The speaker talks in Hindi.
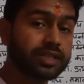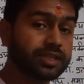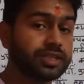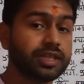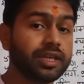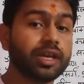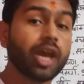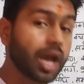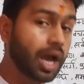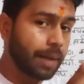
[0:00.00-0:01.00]
अच्छे से
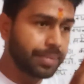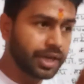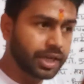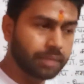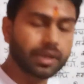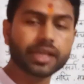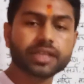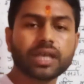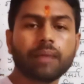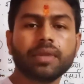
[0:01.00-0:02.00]
अपने टेबल के
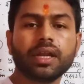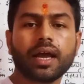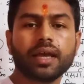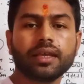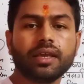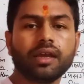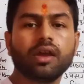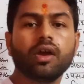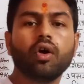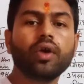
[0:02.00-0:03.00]
सामने लगाइए
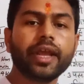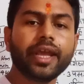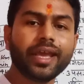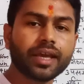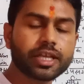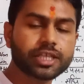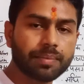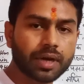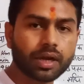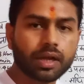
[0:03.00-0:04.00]
और एक एक
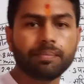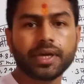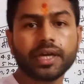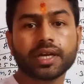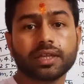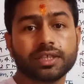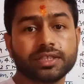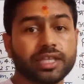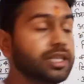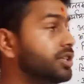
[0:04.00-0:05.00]
चैप्टर कंप्लीट करते
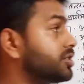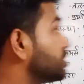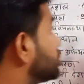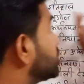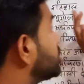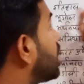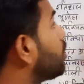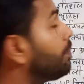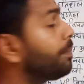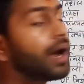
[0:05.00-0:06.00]
जाइए
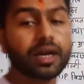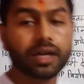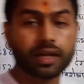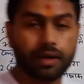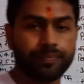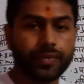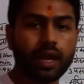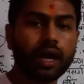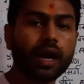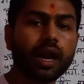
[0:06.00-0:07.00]
चारों पार्ट का
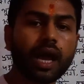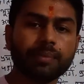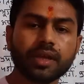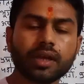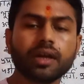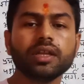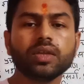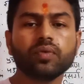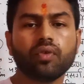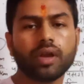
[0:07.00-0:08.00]
अगर आप ये
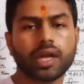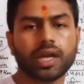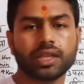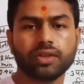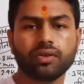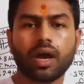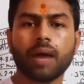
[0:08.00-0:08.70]
रणनीति फॉलो करते हैं तो